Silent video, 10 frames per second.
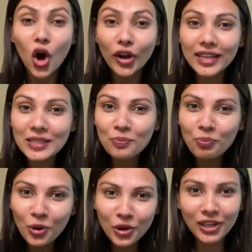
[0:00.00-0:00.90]
और इस
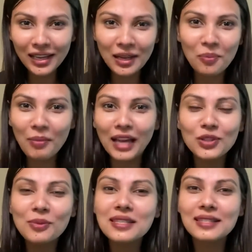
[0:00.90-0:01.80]
पर्टिकुलर
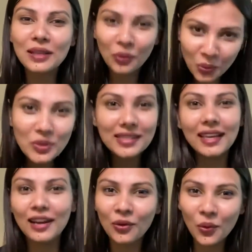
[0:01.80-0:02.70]
बैच में जरूर से
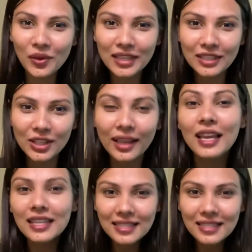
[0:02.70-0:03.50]
एनरोल कीजिए